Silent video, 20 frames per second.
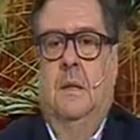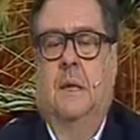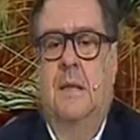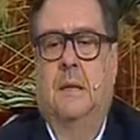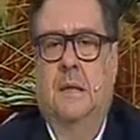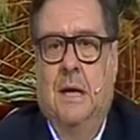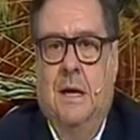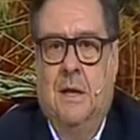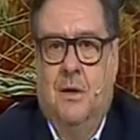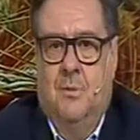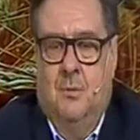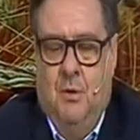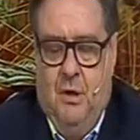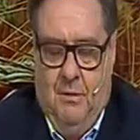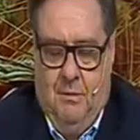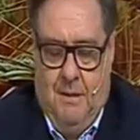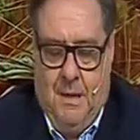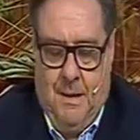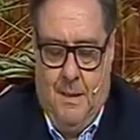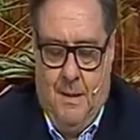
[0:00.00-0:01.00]
¿Qué tal? ¿Cómo
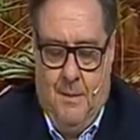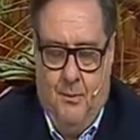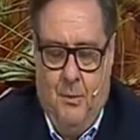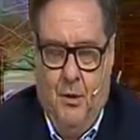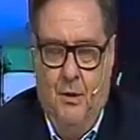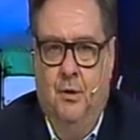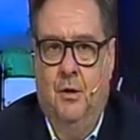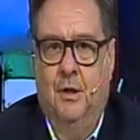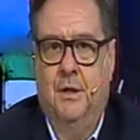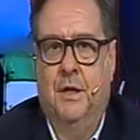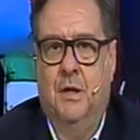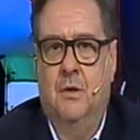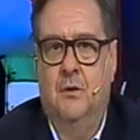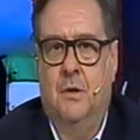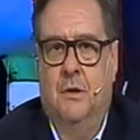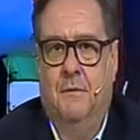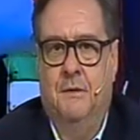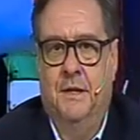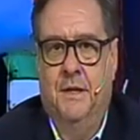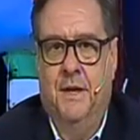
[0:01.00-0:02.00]
les va? Bueno, les
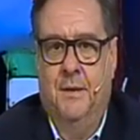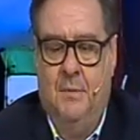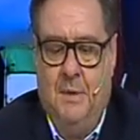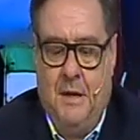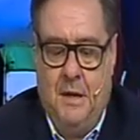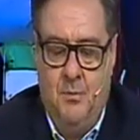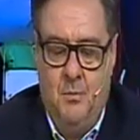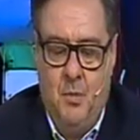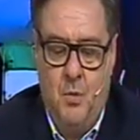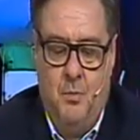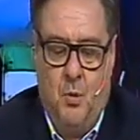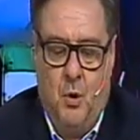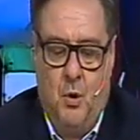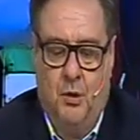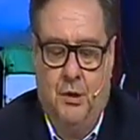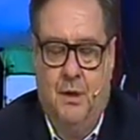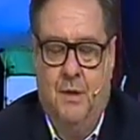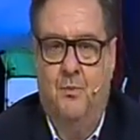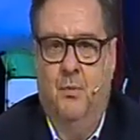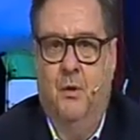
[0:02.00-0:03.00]
tengo que vender en muy
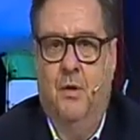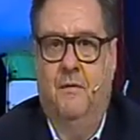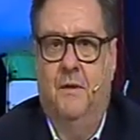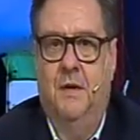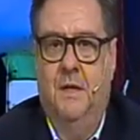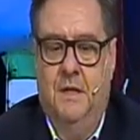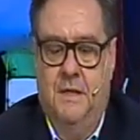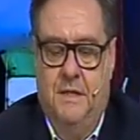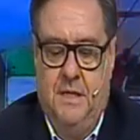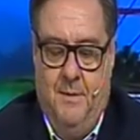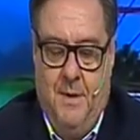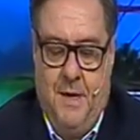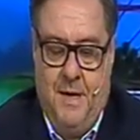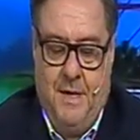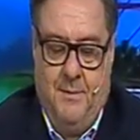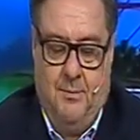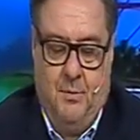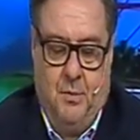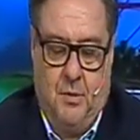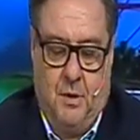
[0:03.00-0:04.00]
poco tiempo el fin de
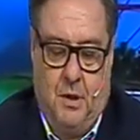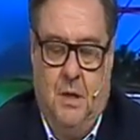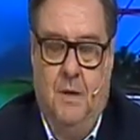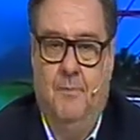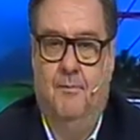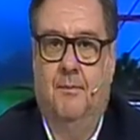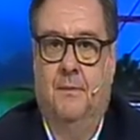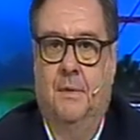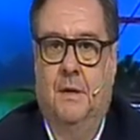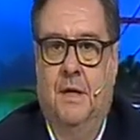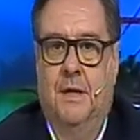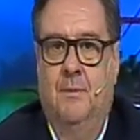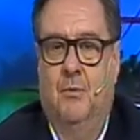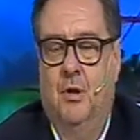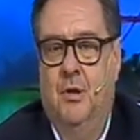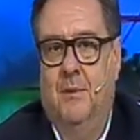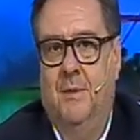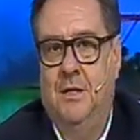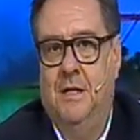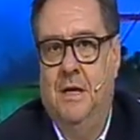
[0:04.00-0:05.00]
semana porque
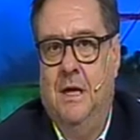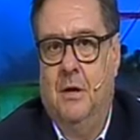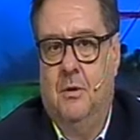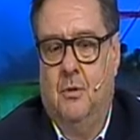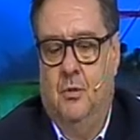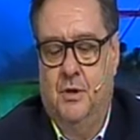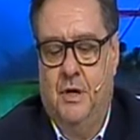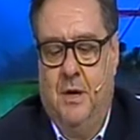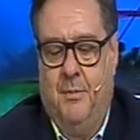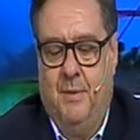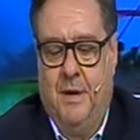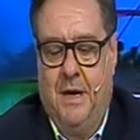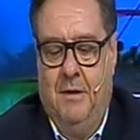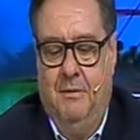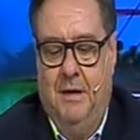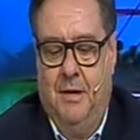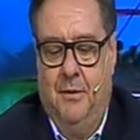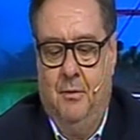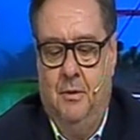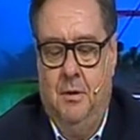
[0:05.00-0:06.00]
tenemos demasiadas cosas para
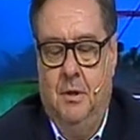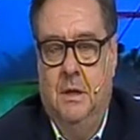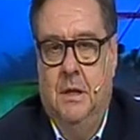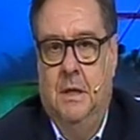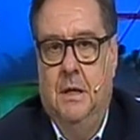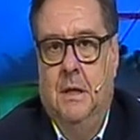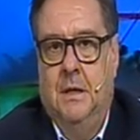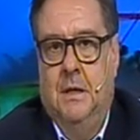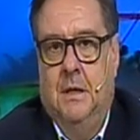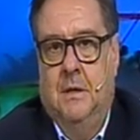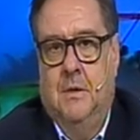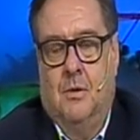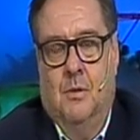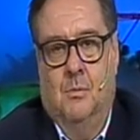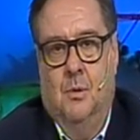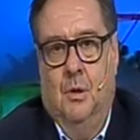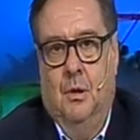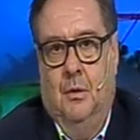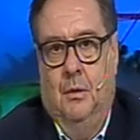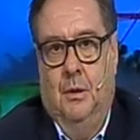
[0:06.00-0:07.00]
hablar hoy,
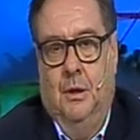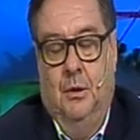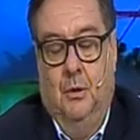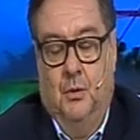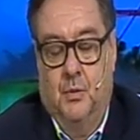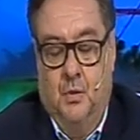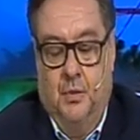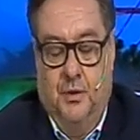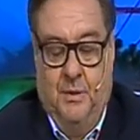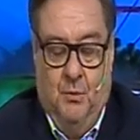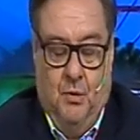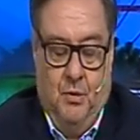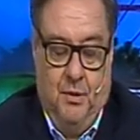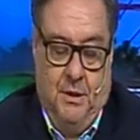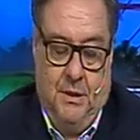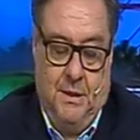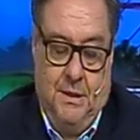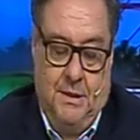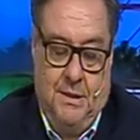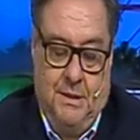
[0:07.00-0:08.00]
como en los últimos
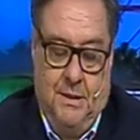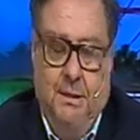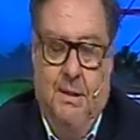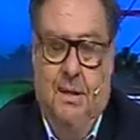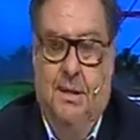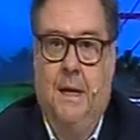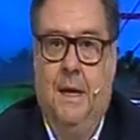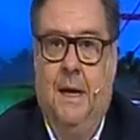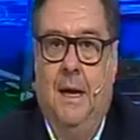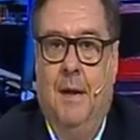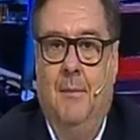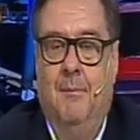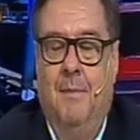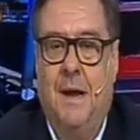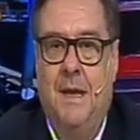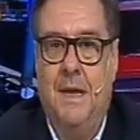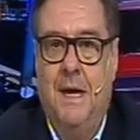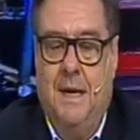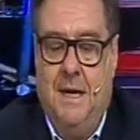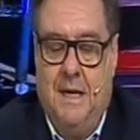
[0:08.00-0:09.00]
días. Eh,
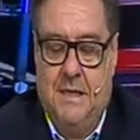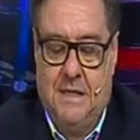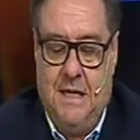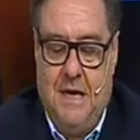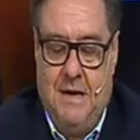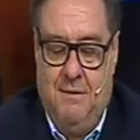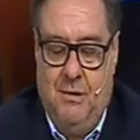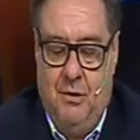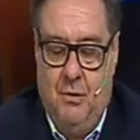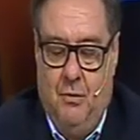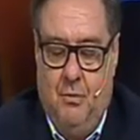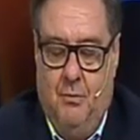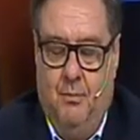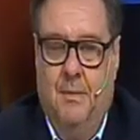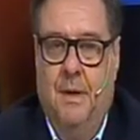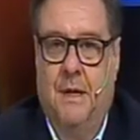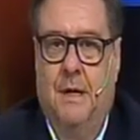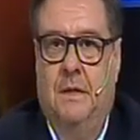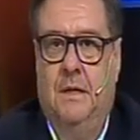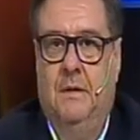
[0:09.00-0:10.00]
mañana sábado,
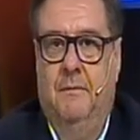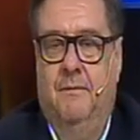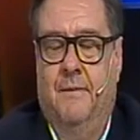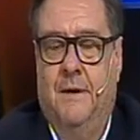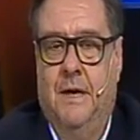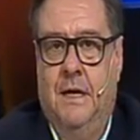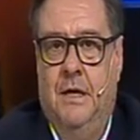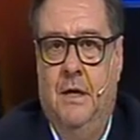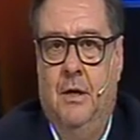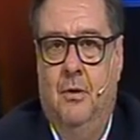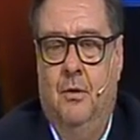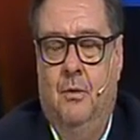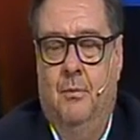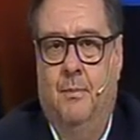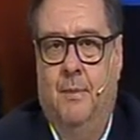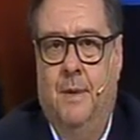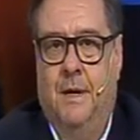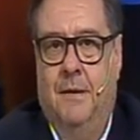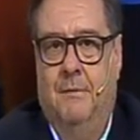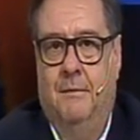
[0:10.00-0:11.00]
Martín Fraguío
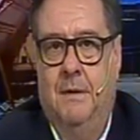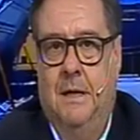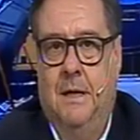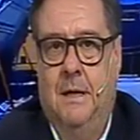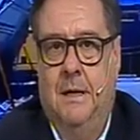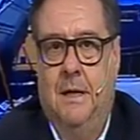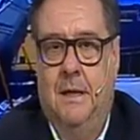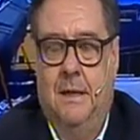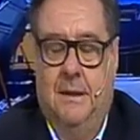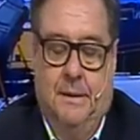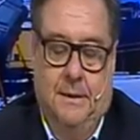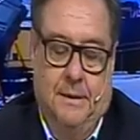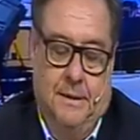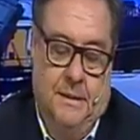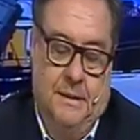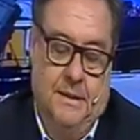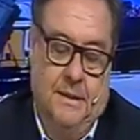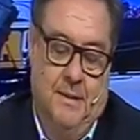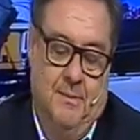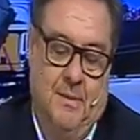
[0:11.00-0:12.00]
para hablar
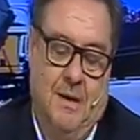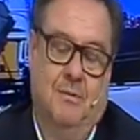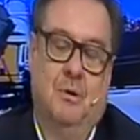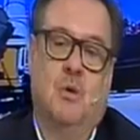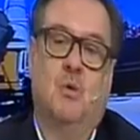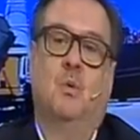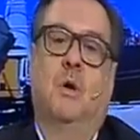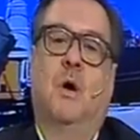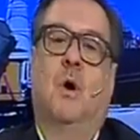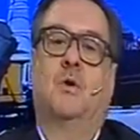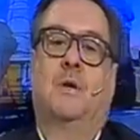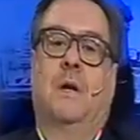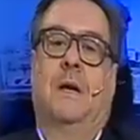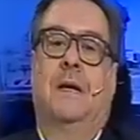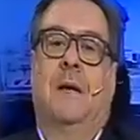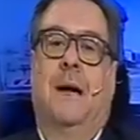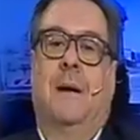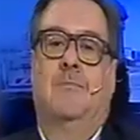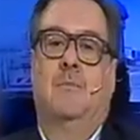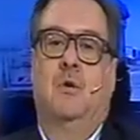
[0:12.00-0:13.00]
de temas vinculados
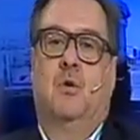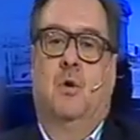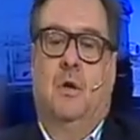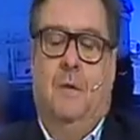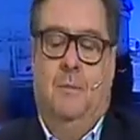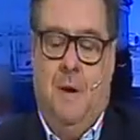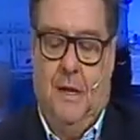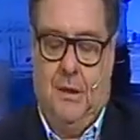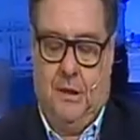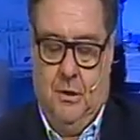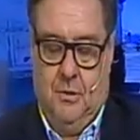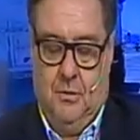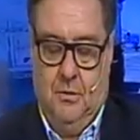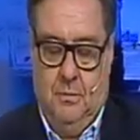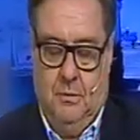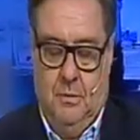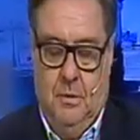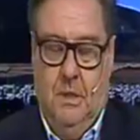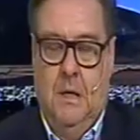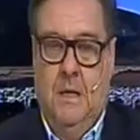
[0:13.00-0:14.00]
al cambio climático